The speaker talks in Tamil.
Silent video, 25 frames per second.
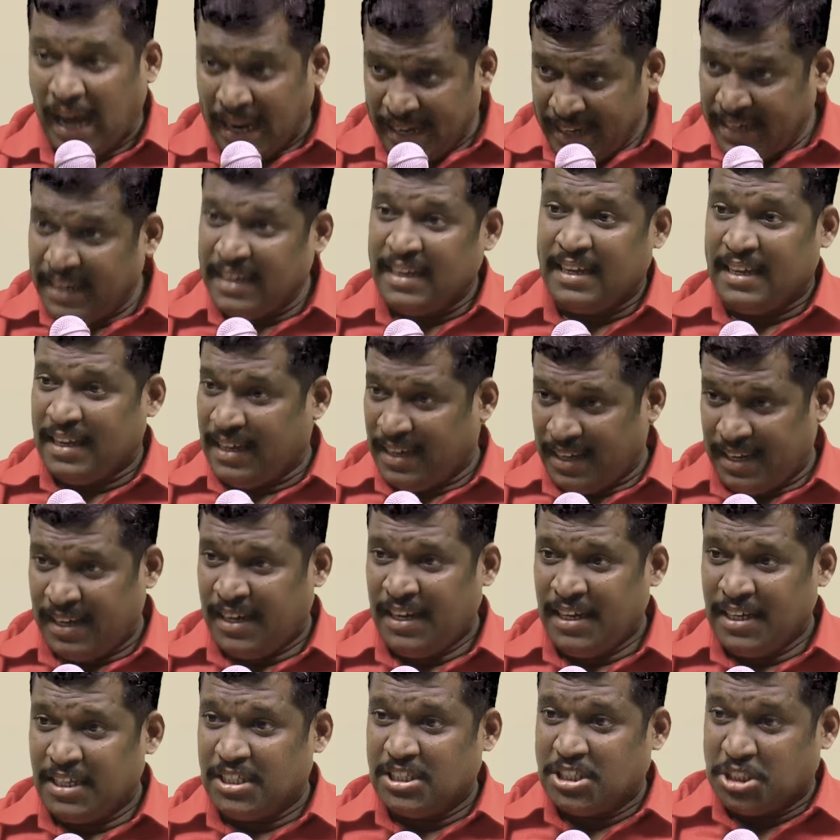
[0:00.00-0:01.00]
அன்னைக்கு
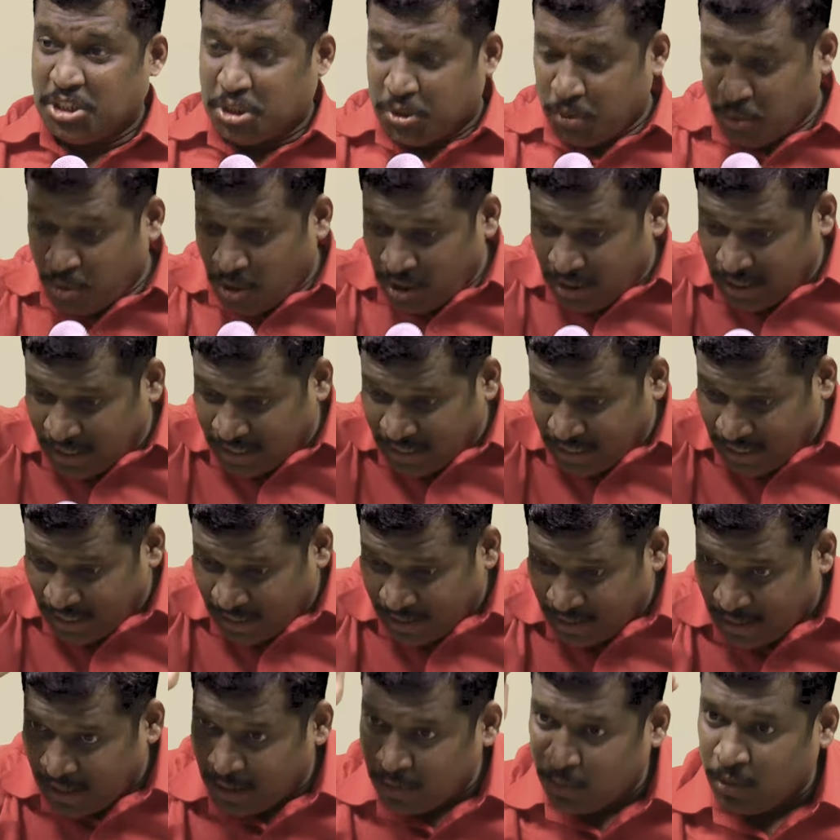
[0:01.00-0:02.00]
சுடு
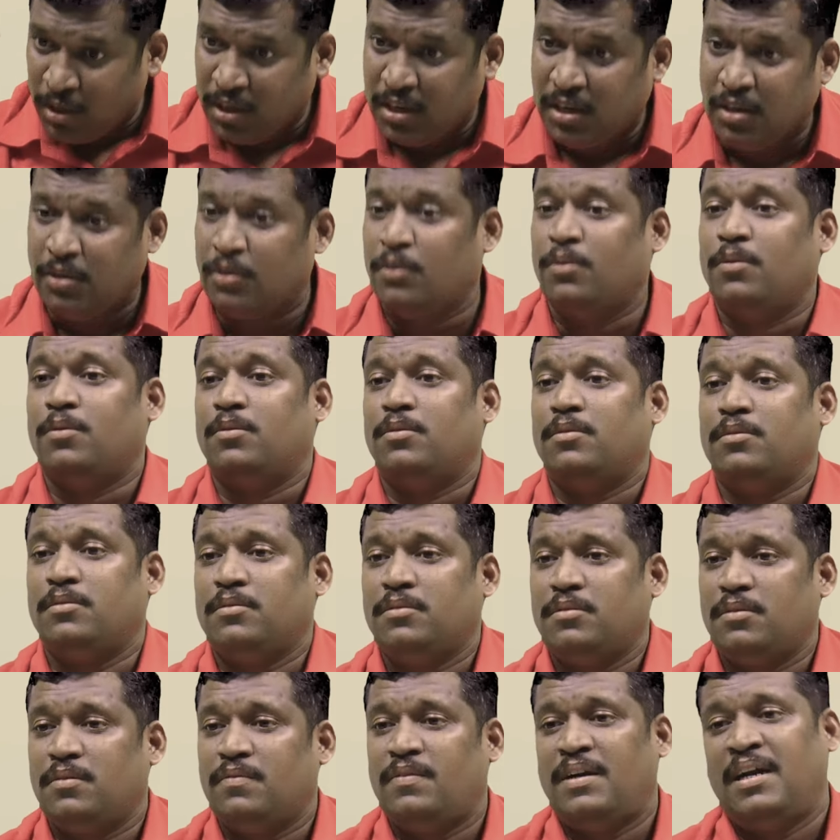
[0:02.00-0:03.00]
தண்ணியில் தான் குளிக்கணும்
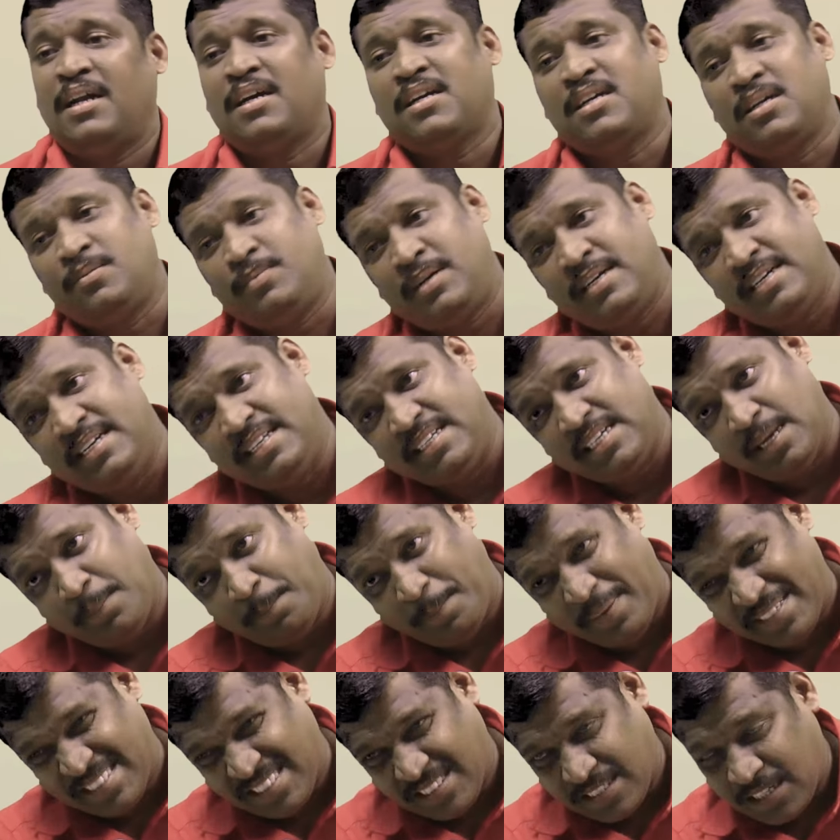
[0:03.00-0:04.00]
வழக்கமாக
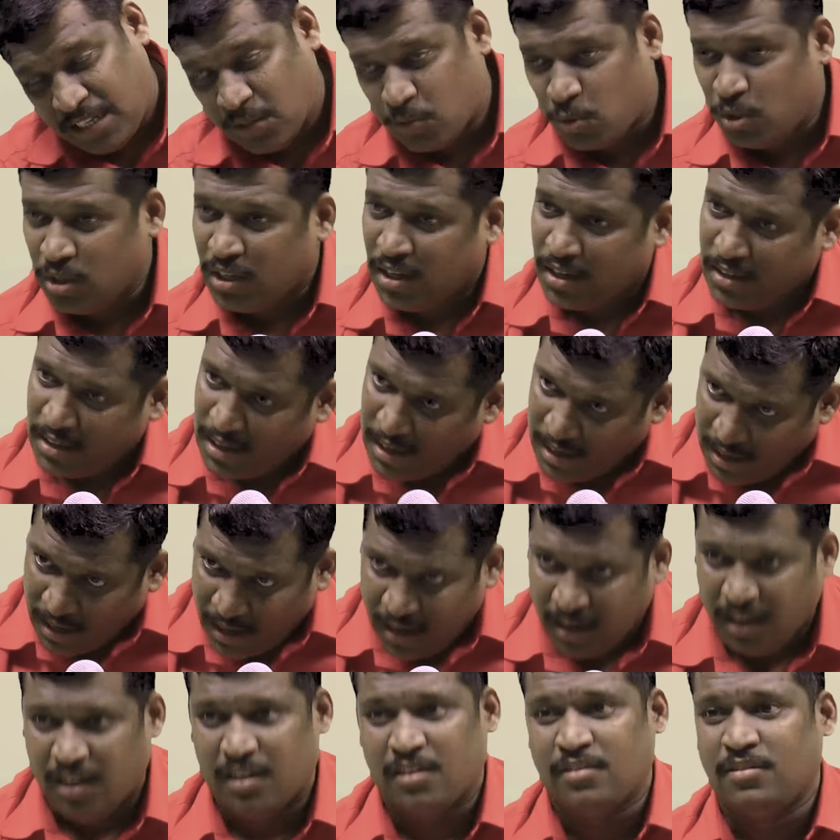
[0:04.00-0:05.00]
நீங்கள் பச்சை தண்ணியில் குளிக்கிறதா
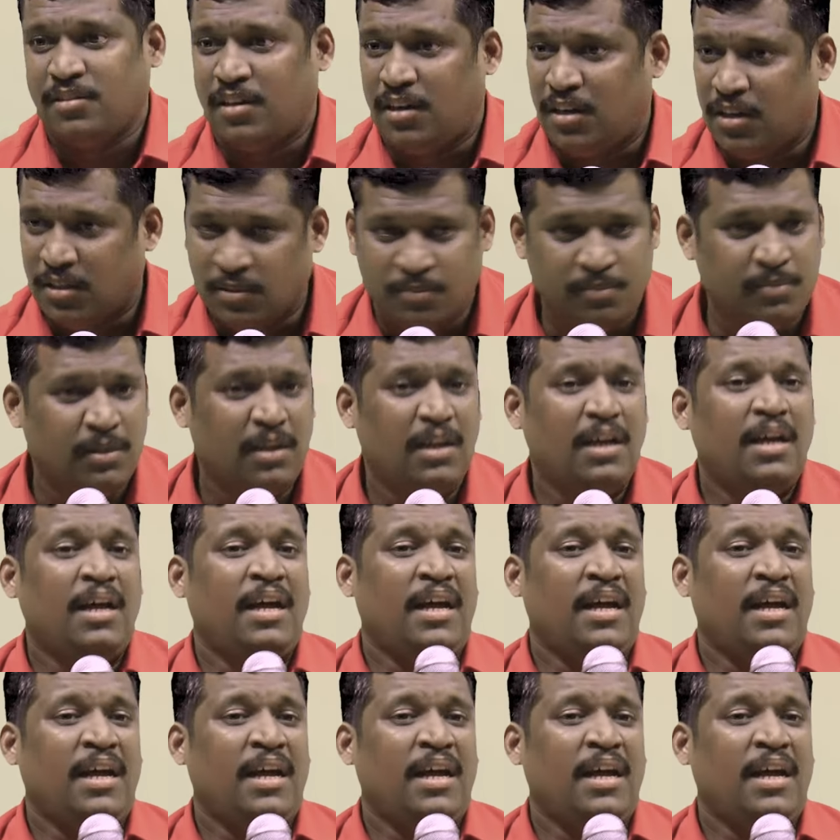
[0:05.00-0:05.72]
ஆளாக இருந்தாலும்